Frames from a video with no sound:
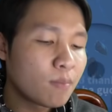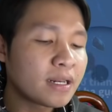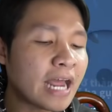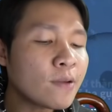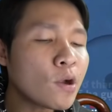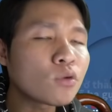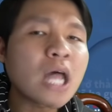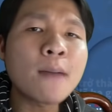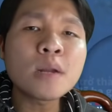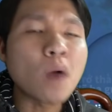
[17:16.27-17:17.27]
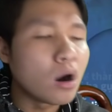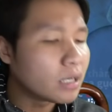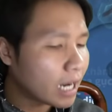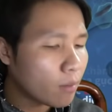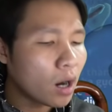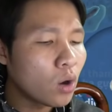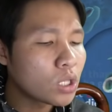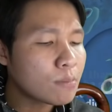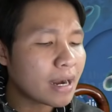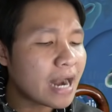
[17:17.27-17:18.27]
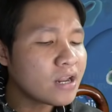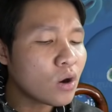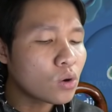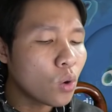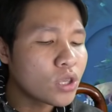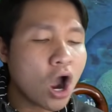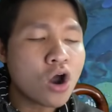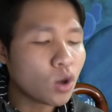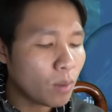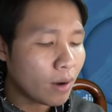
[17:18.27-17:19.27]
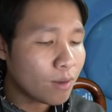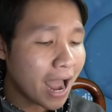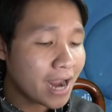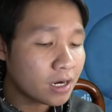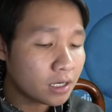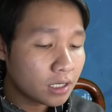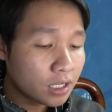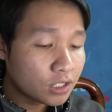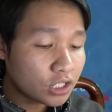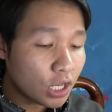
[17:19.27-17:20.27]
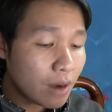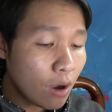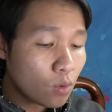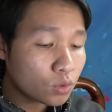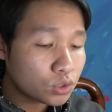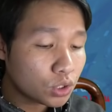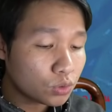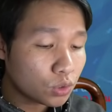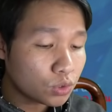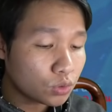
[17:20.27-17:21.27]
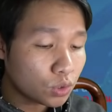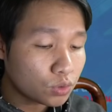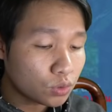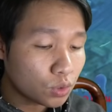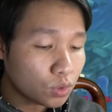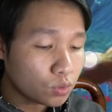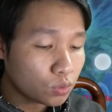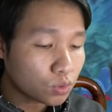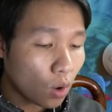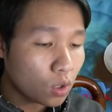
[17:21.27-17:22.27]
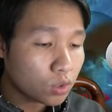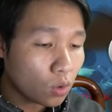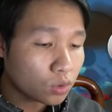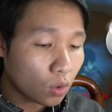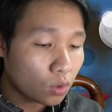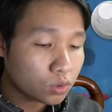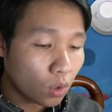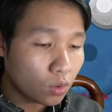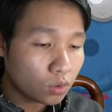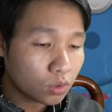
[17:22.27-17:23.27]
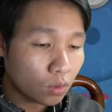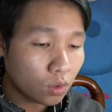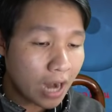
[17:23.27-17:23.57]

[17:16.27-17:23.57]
mình thấy mấy con tôm nó bự thì nó bự luôn nhưng mà đánh với con cua nhỏ nó cũng đánh không lại nữa thì kêu đâu chiu chiu chiu chiu chiu chiu chiu trời ơi trời trời trời ơi trời